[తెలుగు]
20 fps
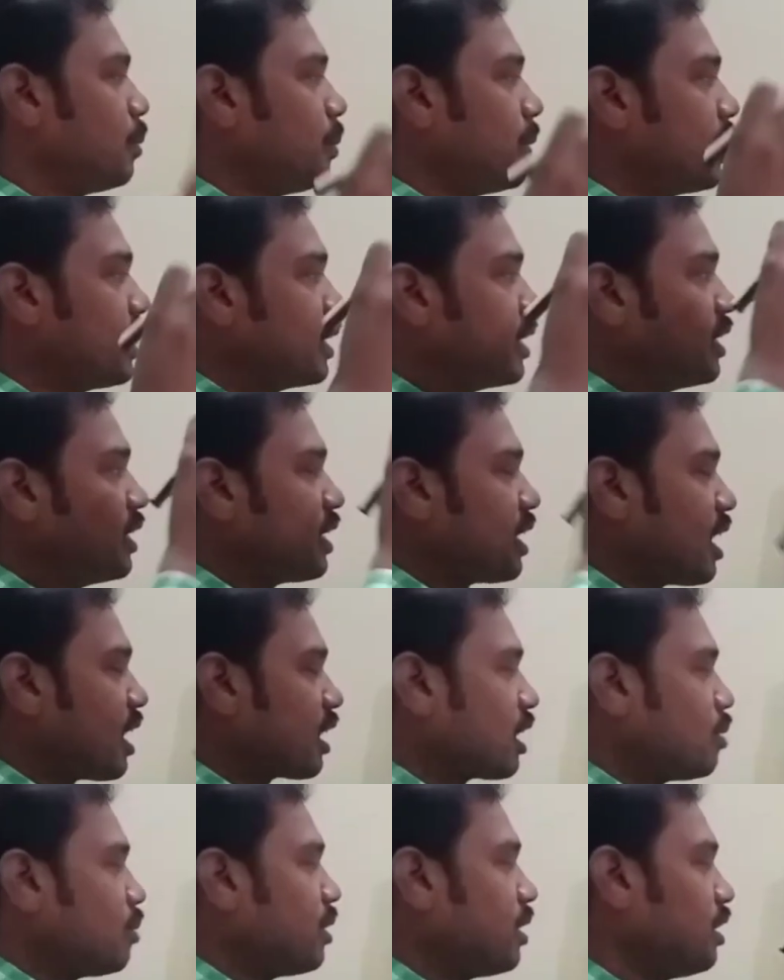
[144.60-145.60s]
మరి ఈ
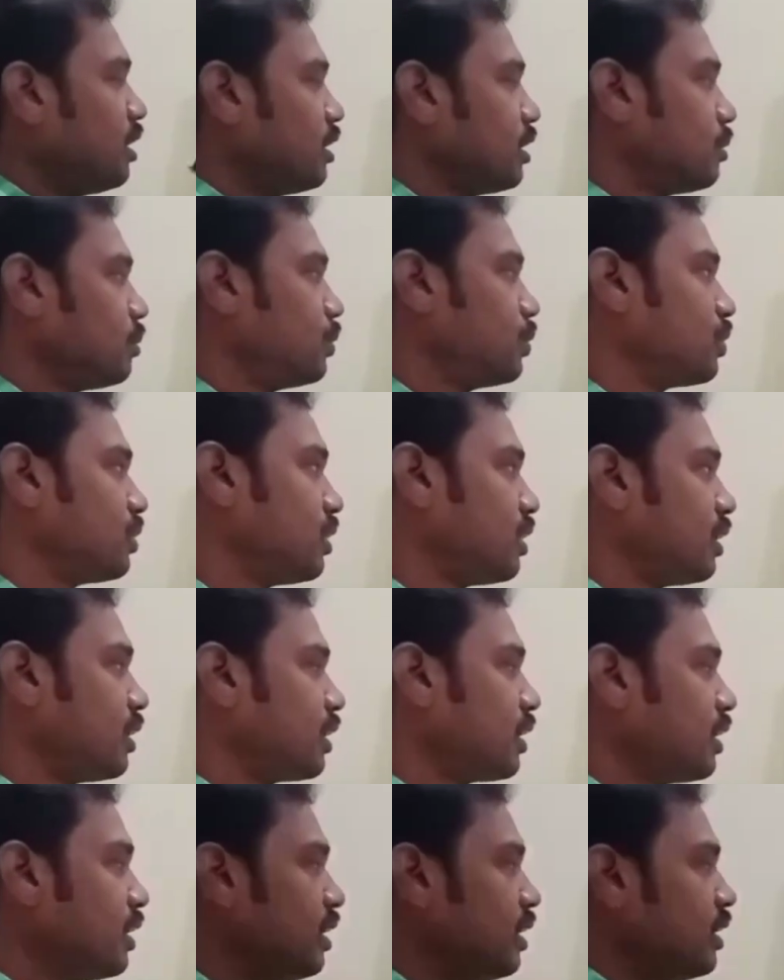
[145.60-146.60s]
ఆగమాల్లో
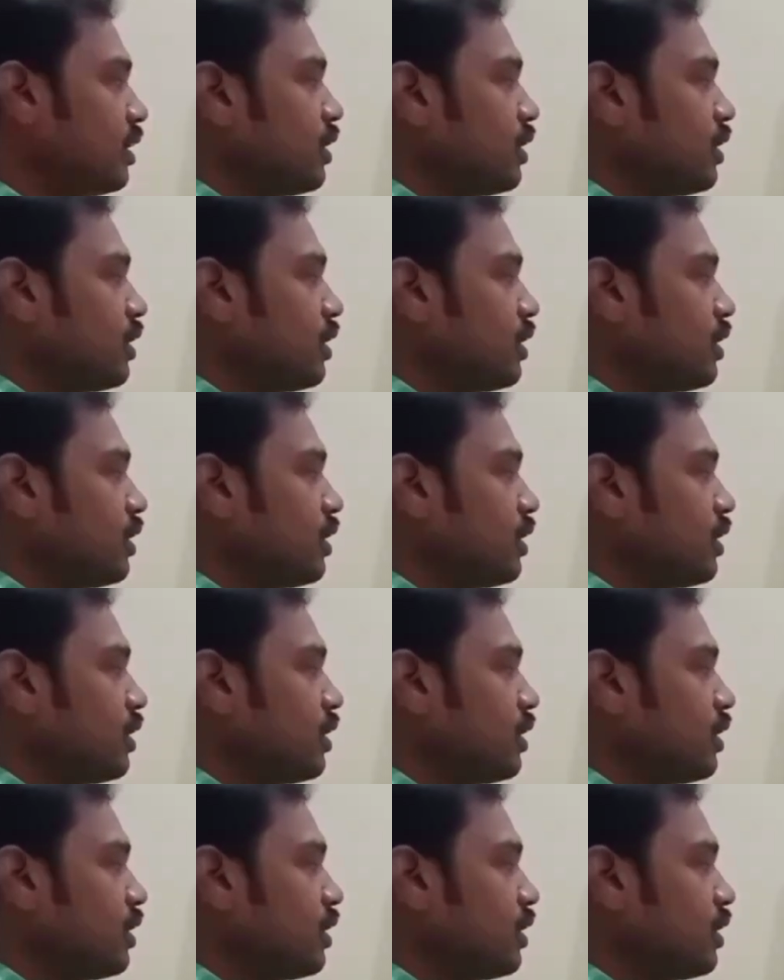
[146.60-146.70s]
ఏముంటుందంటే